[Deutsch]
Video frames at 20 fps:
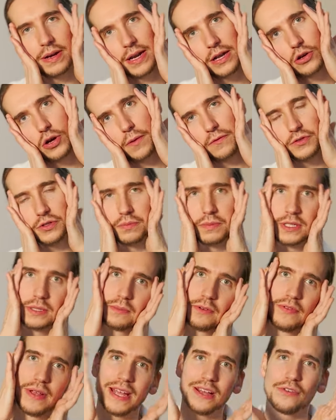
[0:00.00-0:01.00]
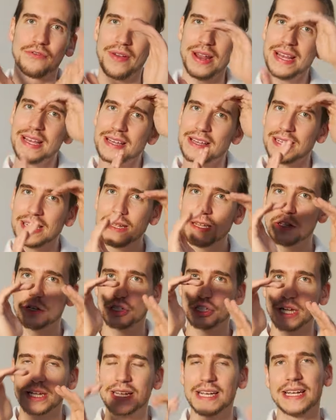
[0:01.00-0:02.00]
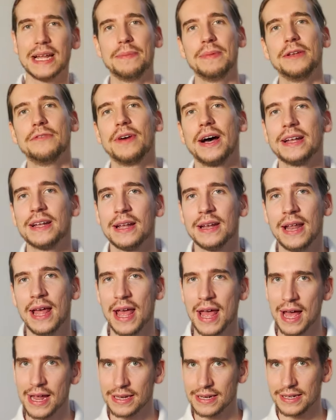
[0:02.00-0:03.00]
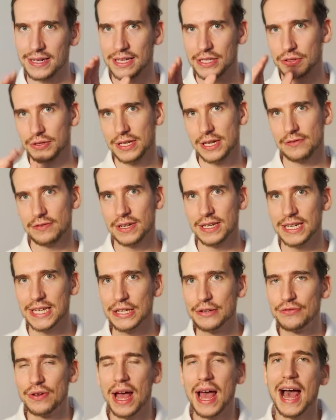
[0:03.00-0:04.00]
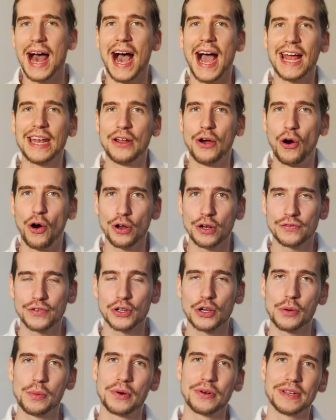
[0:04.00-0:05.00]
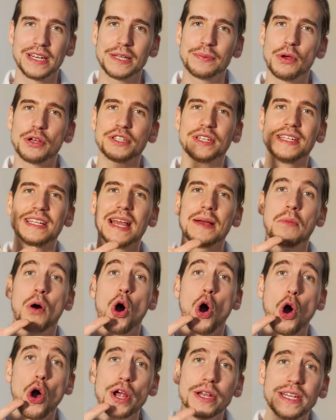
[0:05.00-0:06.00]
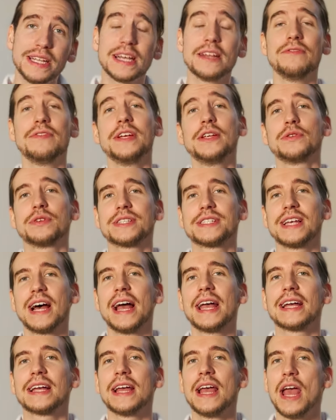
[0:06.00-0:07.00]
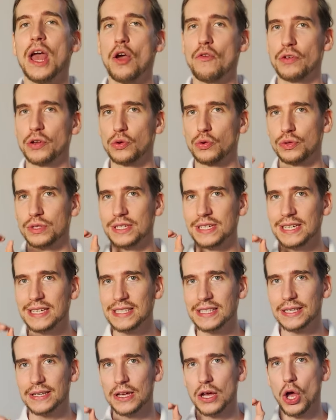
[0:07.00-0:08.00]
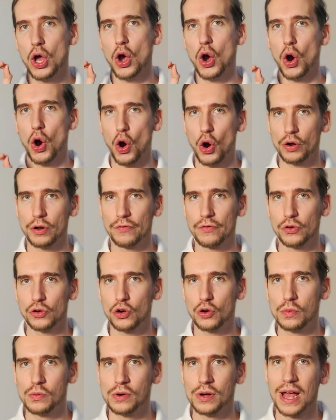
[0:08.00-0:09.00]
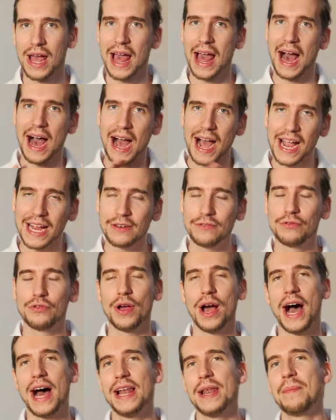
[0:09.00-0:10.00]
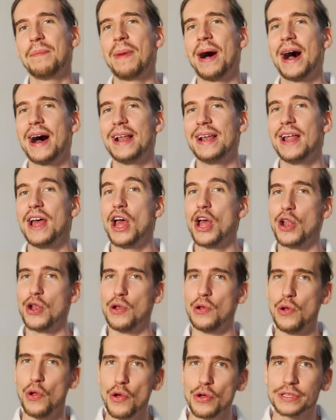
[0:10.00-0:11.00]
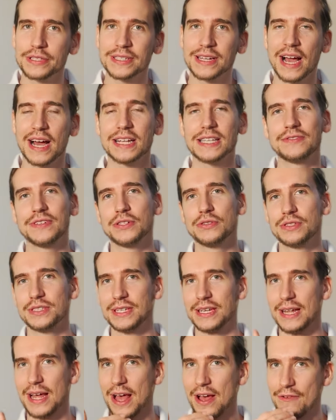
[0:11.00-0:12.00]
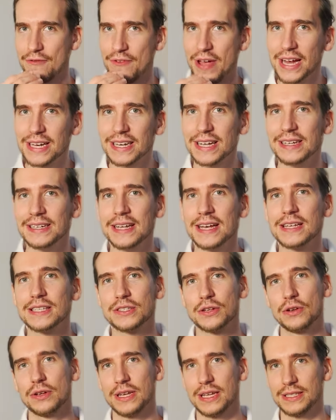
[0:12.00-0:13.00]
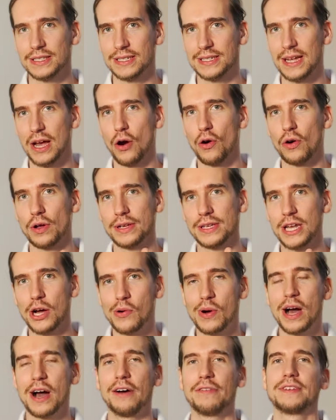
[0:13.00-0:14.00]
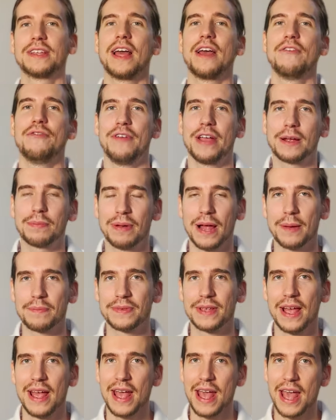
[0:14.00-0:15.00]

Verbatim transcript: deinen Kopf so ein bisschen bewegen, wenn die Striche da mitwandern, dann hast du definitiv eine Hornverkrümmung und ich möchte dir im heutigen Video zeigen, wie du diese Hornverkrümmung ein für alle Mal lösen kannst, wie du sie wegtrainierst, dass sie auch dauerhaft wegbleibt.